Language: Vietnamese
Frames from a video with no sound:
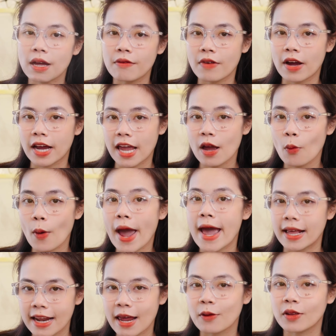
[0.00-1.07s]
tâm và ghé qua
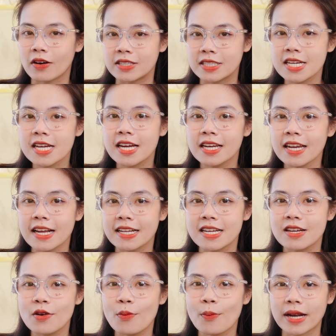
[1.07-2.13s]
đeo thử chiếc kính này
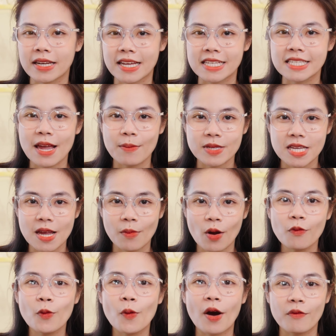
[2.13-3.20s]
trên gương mặt để xem xem
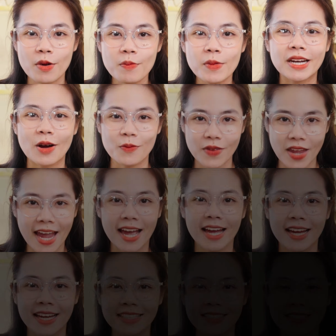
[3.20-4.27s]
có phù hợp với mình không nha
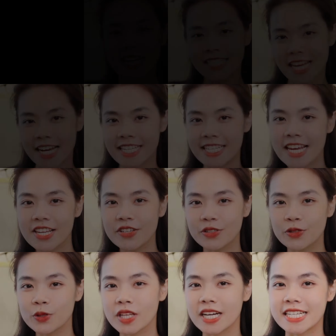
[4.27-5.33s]
chạy trên
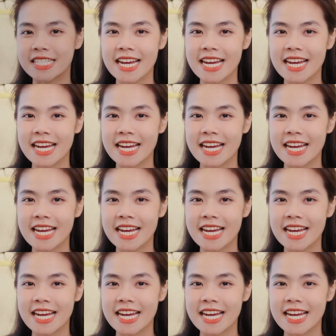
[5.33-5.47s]
đường đua thời